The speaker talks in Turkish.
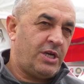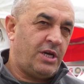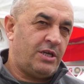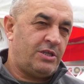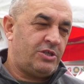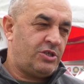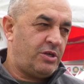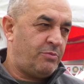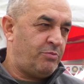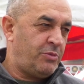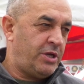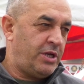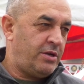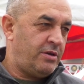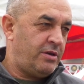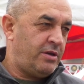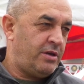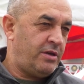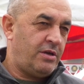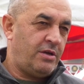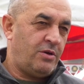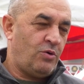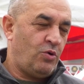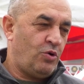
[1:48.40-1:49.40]
Sadece
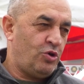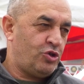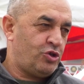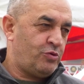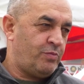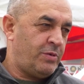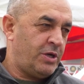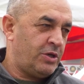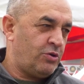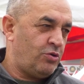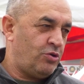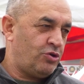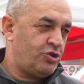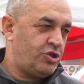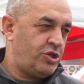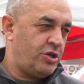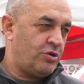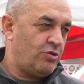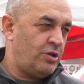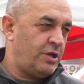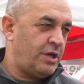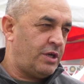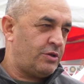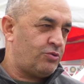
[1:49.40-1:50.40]
e, Osman
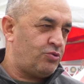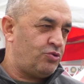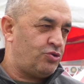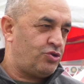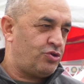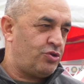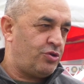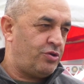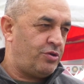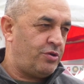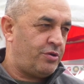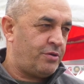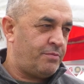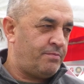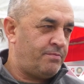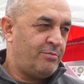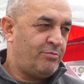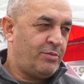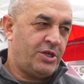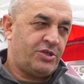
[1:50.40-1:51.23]
Gökçek olarak düşünüyorum.